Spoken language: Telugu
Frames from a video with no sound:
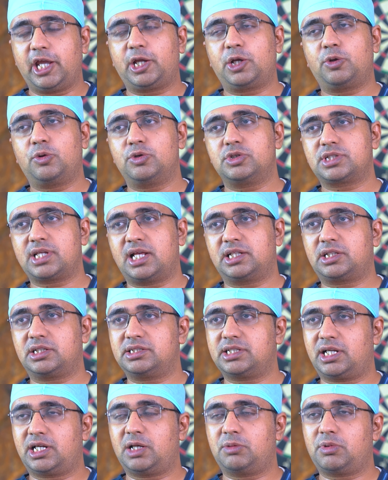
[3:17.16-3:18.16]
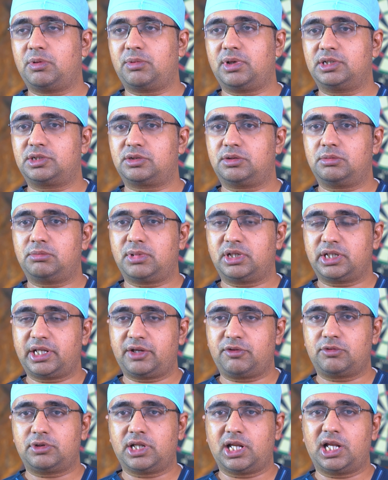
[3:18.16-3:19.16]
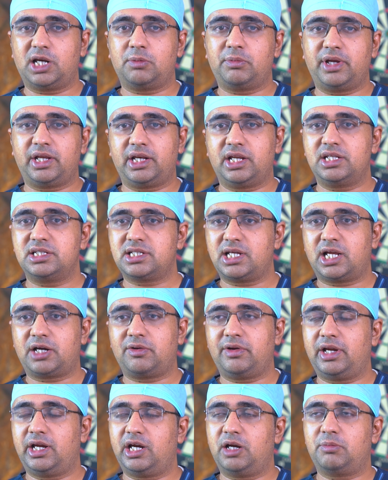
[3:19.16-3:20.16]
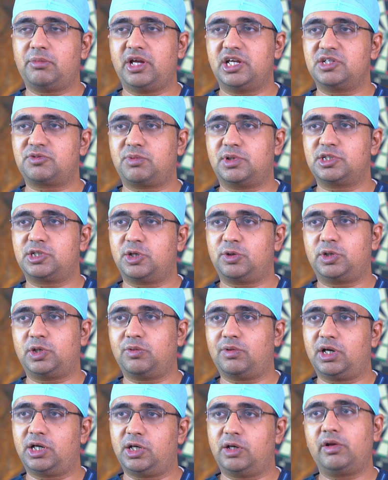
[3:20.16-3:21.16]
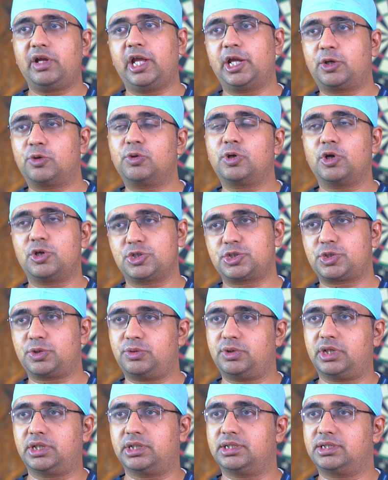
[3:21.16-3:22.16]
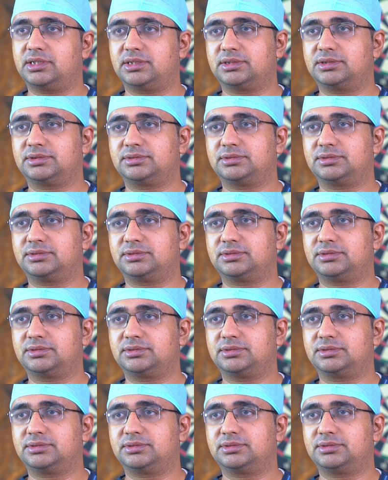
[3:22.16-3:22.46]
ఎక్కువ శాతం జనాభా మాత్రం మనకి నలభై నుంచి అరవై ఏళ్ళు వయసు మధ్యలో ఉన్న వాళ్ళలో ఎక్కువగా వస్తూ ఉంటుంది